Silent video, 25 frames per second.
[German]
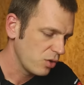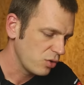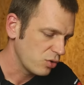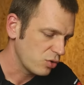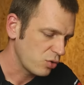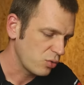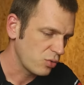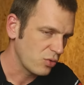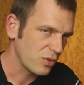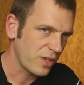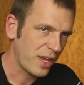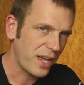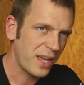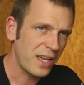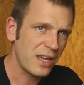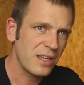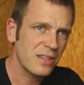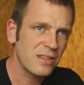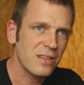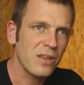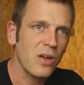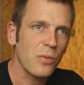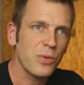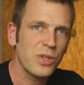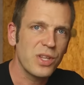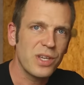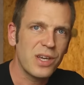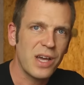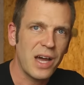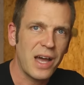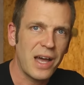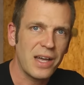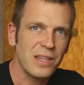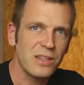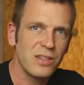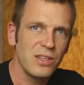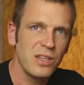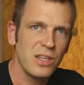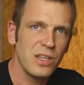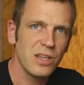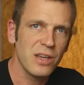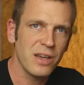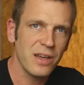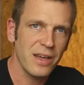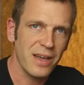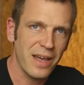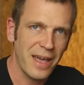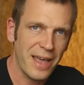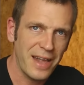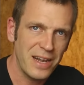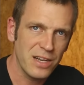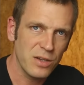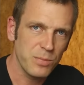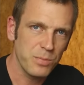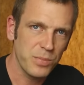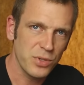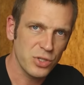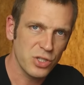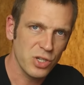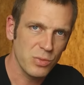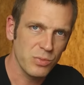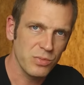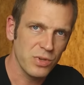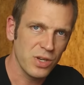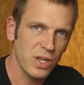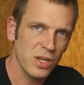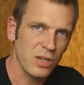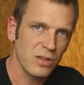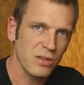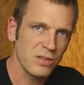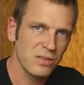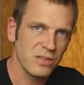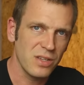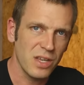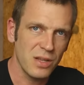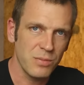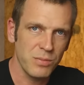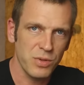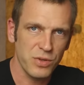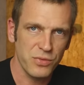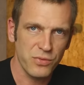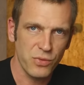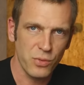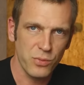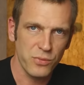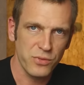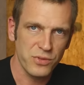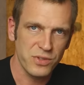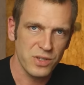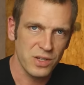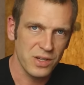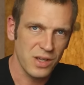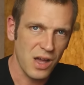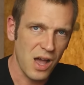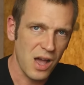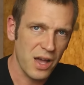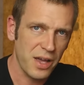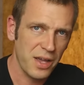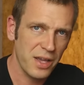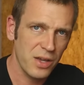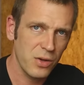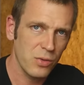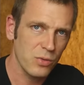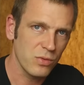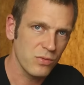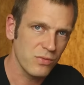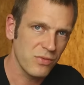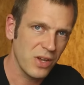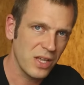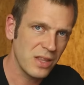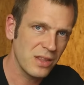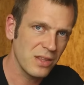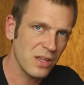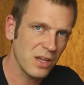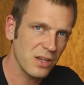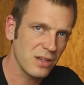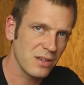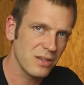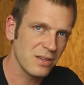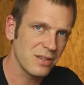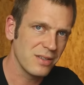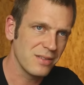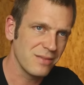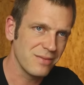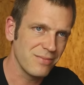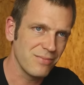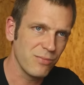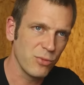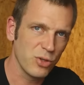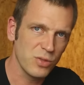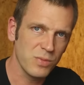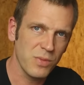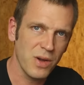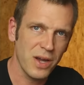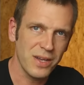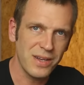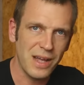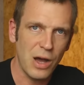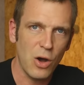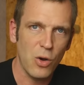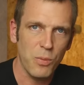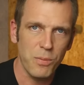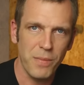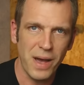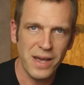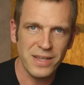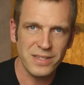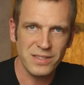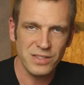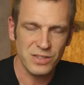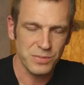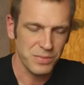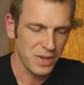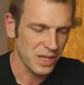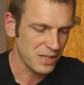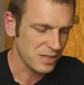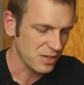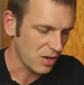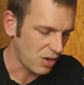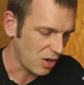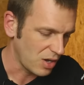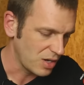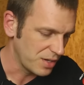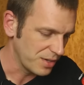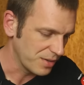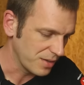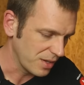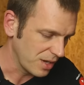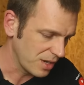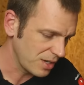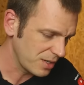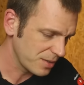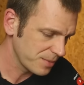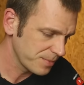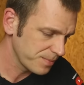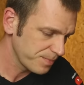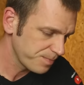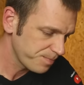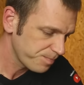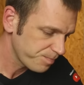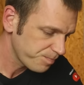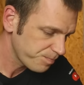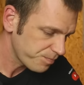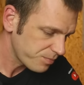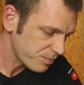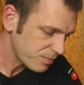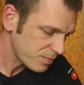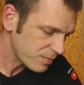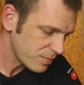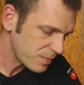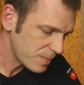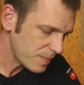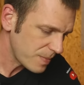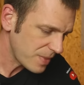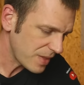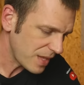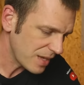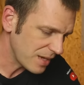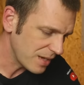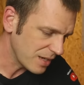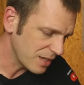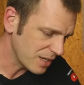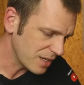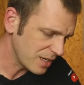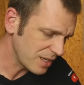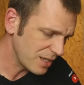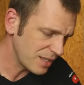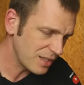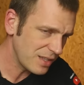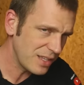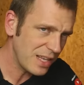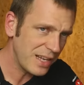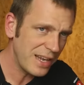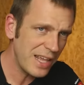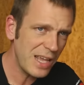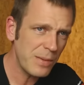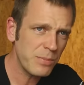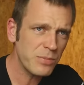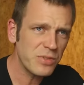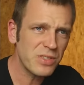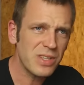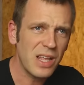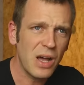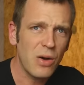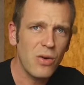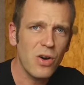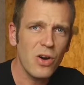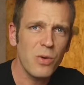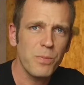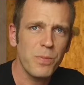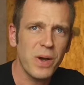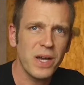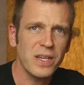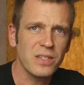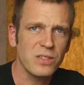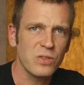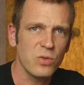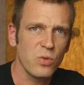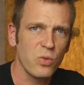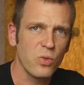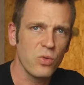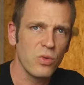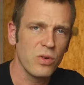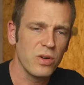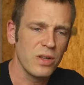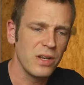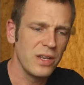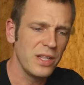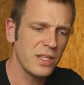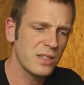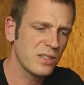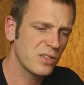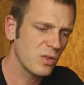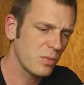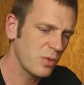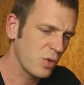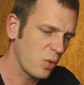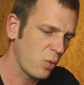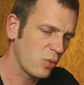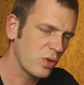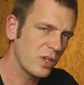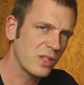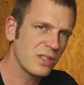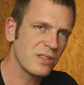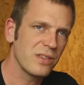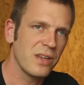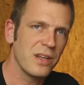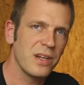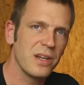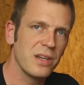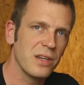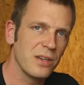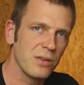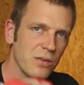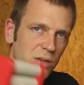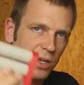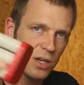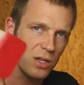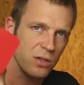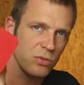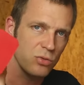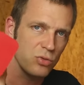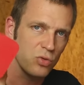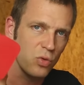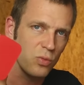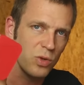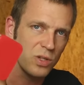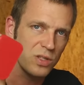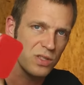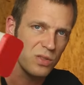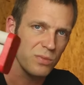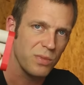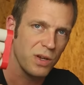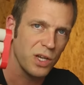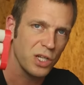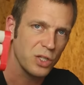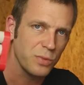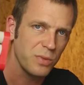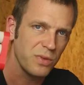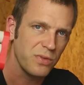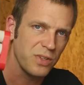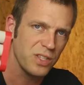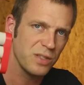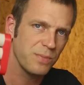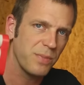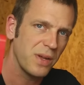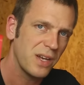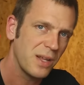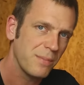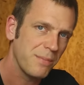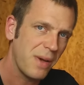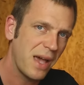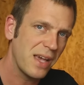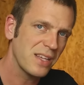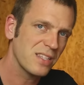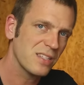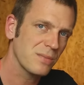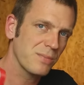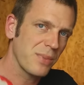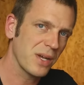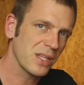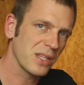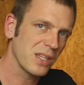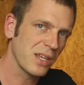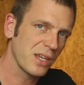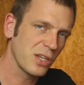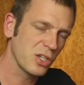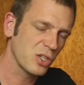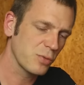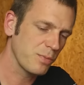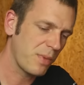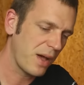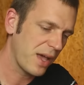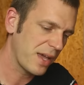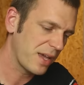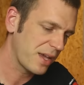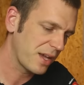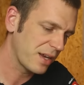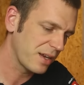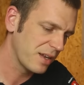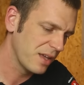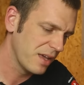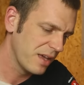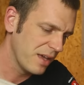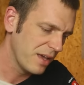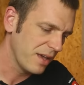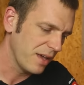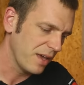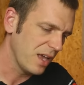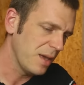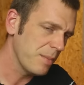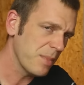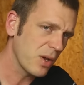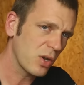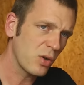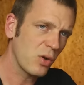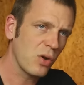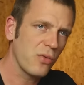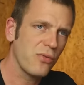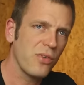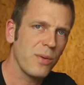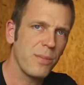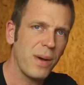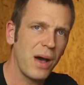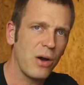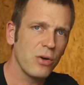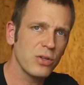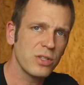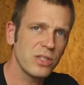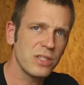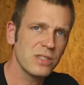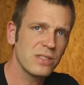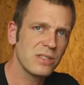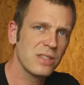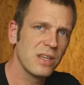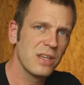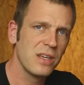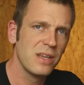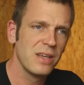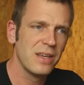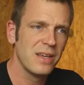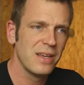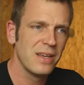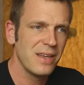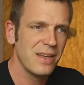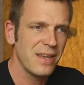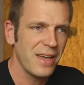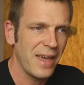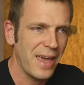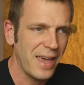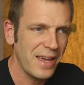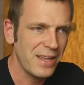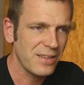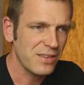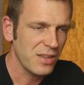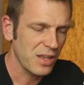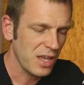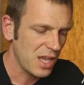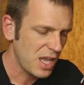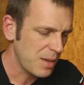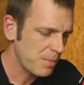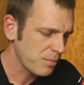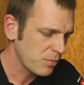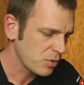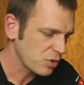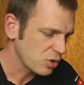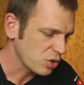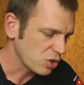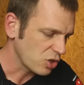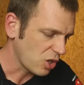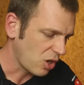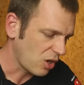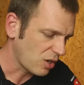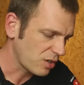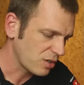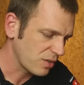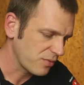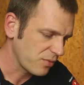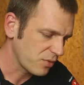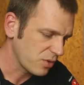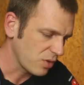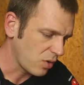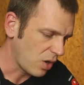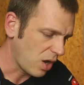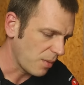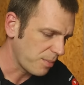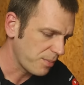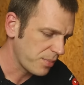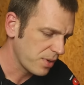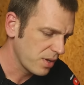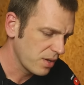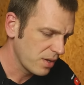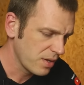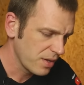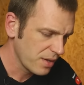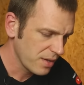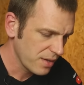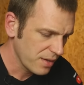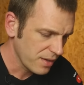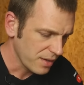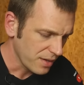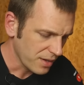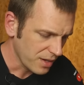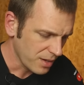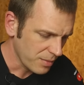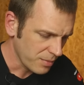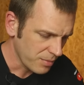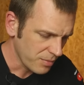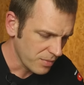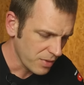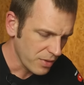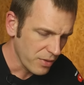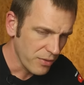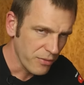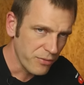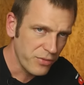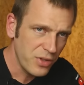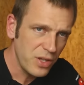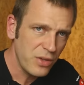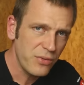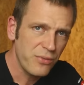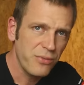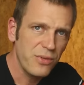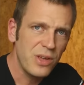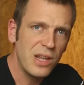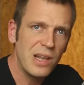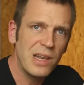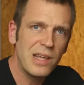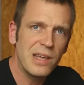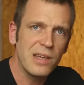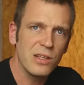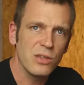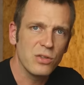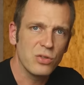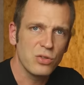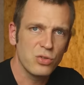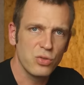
Schön und recht, aber die Garantie hält bestimmt nicht 10 bis 15 Jahre und wenn, dann muss man halt auch meistens mehr zahlen. Ja? Äh, die Lebensdauer bei so Lithium-Ionen-Zellen, ja, sowas zum Beispiel, wie es bei den meisten Batteriespeichern immer noch verbaut ist, hängt eben stark davon ab, ähm, wie viele